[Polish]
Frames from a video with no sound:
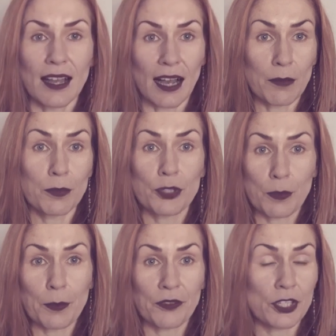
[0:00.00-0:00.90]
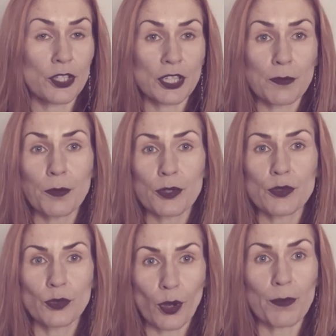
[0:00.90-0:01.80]
albo możemy powiedzieć, że jest po
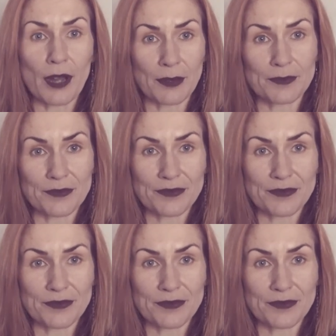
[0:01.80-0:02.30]
prostu dobra,